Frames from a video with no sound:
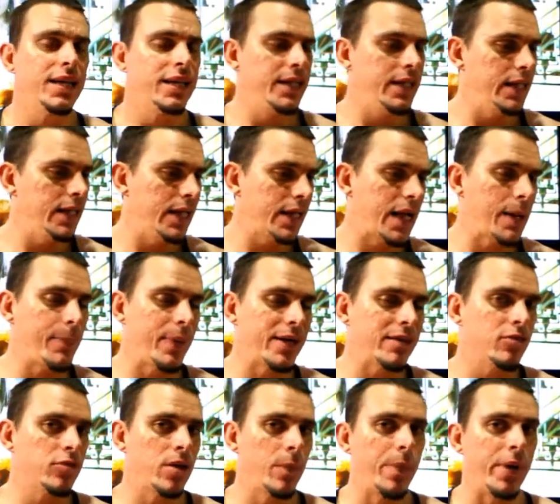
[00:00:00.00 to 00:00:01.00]
E é
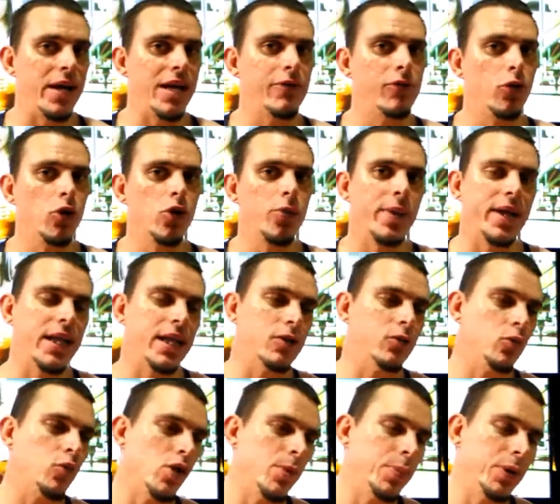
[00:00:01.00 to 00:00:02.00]
capaz de você perder volume ainda,
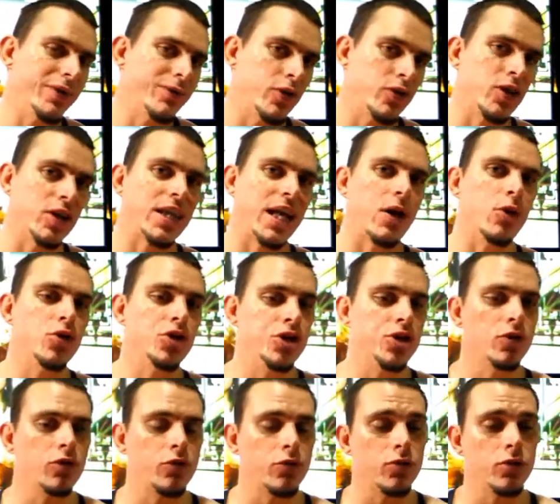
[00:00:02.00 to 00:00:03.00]
no corpo que você tá
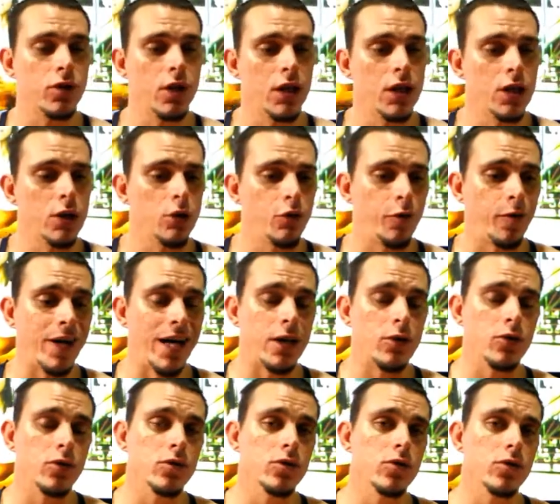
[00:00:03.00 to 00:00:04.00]
hoje, no, no final
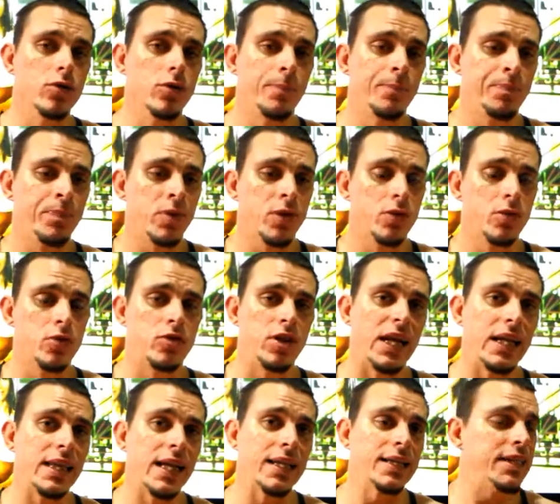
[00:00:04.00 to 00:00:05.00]
do, dos
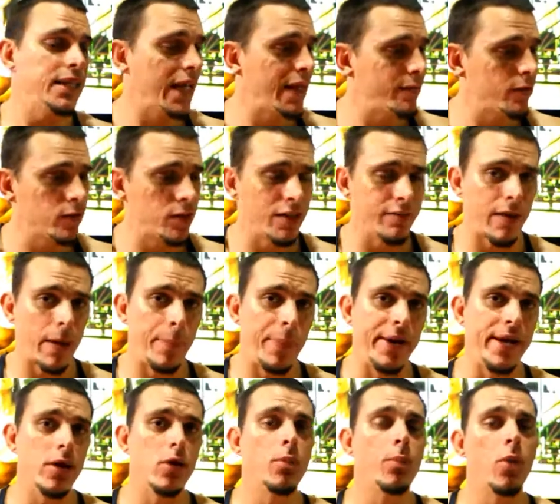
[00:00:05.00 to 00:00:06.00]
30 dias, você vai
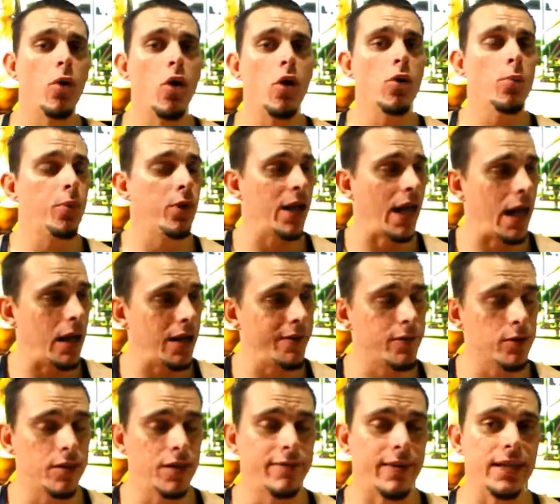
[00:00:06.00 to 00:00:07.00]
perder um pouco, claro que
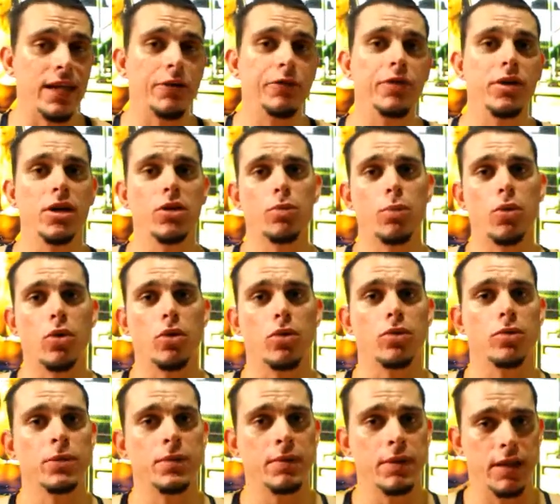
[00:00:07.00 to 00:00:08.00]
você vai definir um pouco
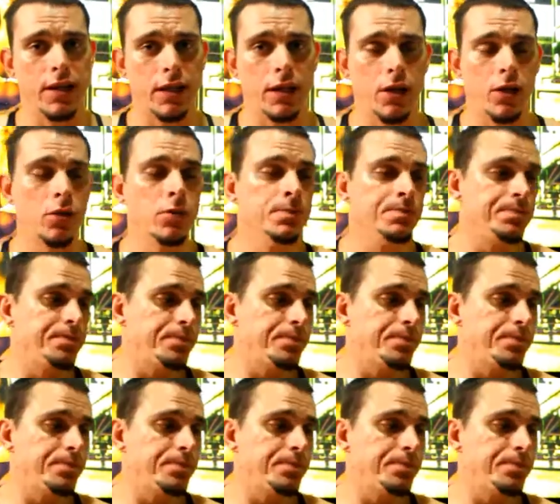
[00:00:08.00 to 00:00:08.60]
entendeu?